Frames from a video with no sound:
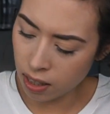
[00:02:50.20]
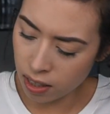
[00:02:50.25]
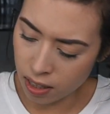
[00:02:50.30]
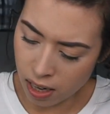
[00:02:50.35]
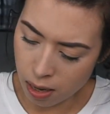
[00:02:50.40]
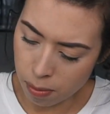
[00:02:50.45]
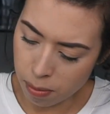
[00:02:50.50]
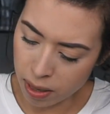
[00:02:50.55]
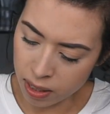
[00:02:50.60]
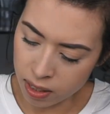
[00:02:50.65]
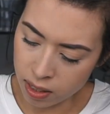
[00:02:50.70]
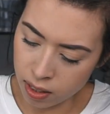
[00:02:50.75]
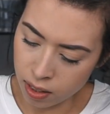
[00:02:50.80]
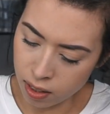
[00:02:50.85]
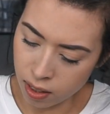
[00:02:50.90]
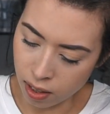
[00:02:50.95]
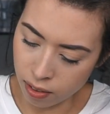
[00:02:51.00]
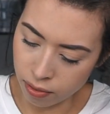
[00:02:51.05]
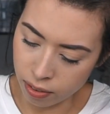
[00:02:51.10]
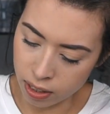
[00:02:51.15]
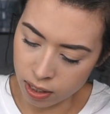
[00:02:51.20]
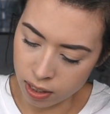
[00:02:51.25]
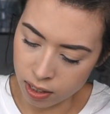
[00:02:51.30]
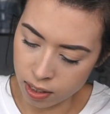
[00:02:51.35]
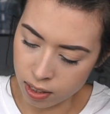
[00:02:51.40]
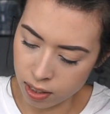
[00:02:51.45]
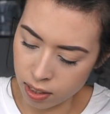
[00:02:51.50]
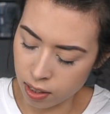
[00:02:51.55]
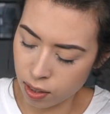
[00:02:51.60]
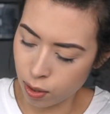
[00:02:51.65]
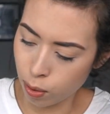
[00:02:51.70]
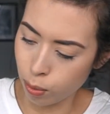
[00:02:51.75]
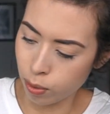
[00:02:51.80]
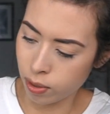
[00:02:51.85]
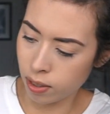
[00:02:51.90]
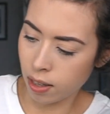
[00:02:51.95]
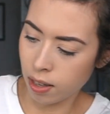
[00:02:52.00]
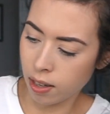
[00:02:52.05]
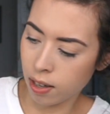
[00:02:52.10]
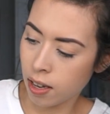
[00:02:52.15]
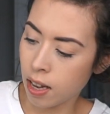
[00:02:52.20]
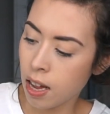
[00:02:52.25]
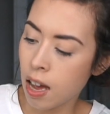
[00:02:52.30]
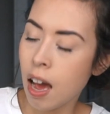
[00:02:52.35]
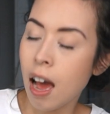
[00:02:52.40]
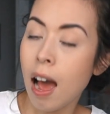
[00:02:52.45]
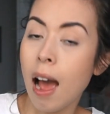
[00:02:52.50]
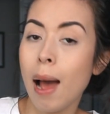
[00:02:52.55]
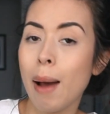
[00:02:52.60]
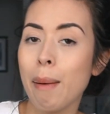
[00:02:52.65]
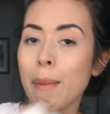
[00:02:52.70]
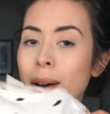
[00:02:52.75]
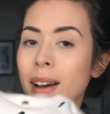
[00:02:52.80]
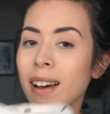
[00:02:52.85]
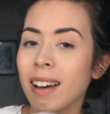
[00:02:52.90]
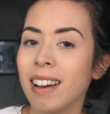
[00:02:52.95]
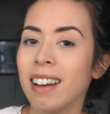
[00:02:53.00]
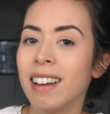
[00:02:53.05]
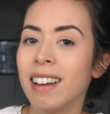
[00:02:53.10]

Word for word: an Dalmatina, wenn ich das jetzt so sehe. Aber